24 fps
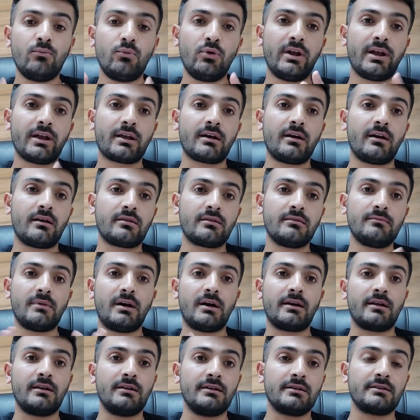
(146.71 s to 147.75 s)
Böyle Kasım
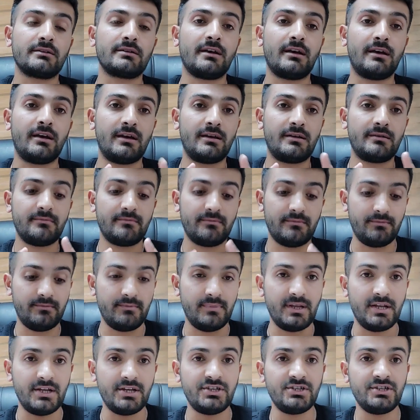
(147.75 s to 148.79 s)
Aralık'ta
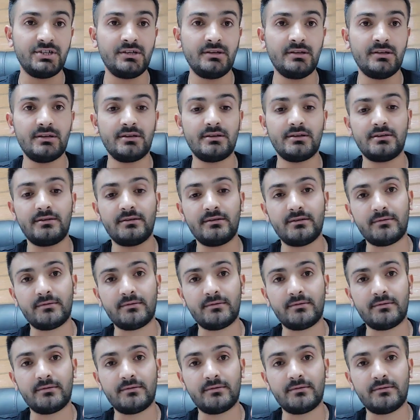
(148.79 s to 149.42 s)
birinci